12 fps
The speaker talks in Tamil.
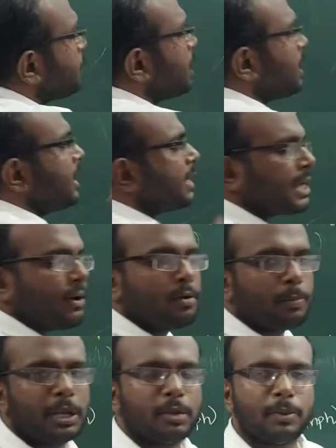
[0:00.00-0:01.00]
ஸ்பீடில் தான்
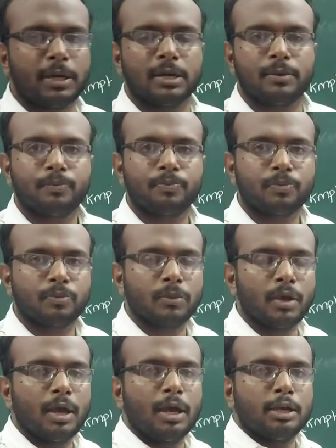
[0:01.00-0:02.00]
ட்ராவல் பண்ணியிருப்பீங்க
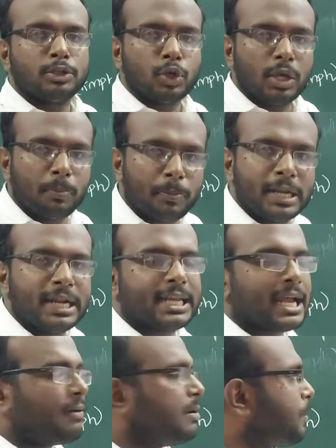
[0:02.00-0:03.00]
ஸோ இப்படி
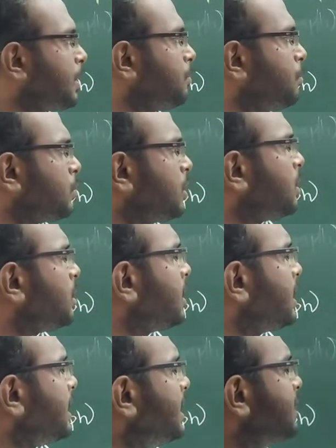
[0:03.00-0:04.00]
ட்ராவல் பண்ணும்போது
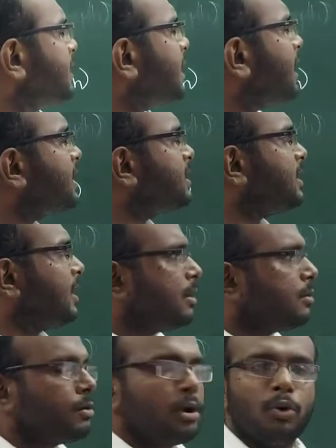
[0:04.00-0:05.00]
இந்த இடத்துல
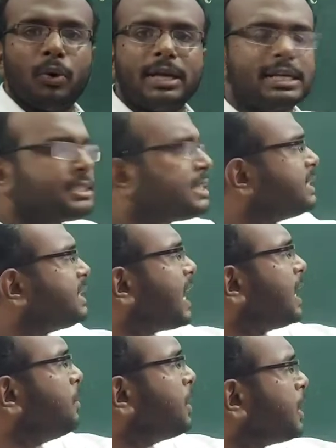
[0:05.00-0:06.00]
உங்கள் டிஸ்டன்ஸை
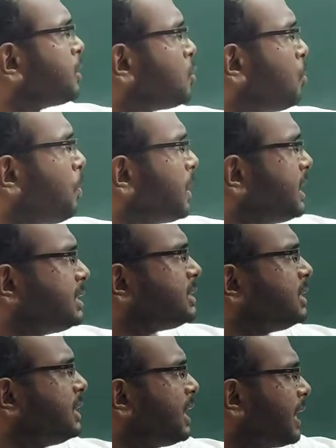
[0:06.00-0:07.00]
கண்டுபிடிக்கிறது ரொம்ப
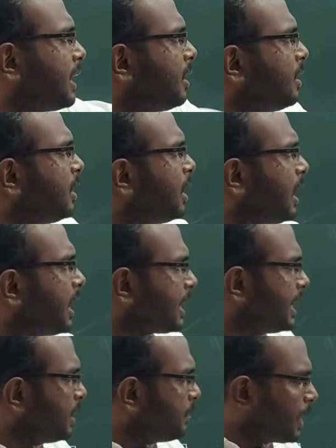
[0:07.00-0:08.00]
ஈஸி ஏன்னா
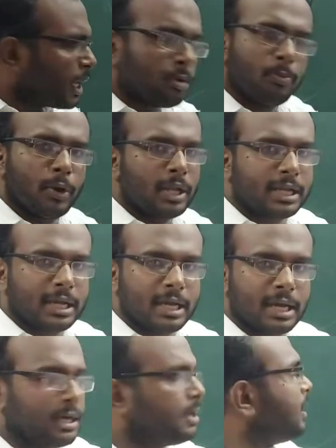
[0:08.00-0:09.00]
ரெண்டு மணி நேரம்
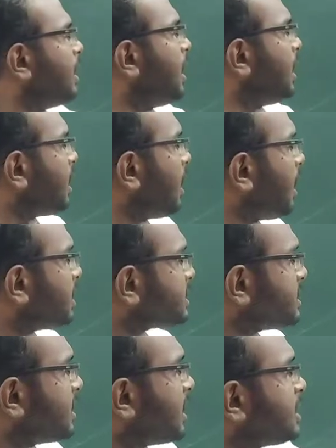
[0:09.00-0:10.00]
போயிருக்கீங்க
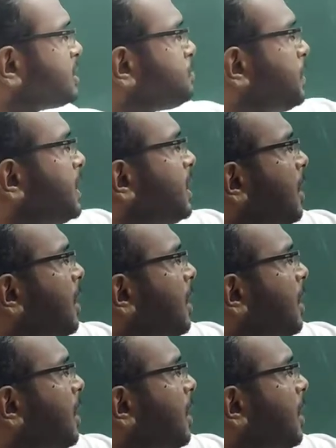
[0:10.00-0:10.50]
கான்ஸ்டண்டான ஸ்பீடு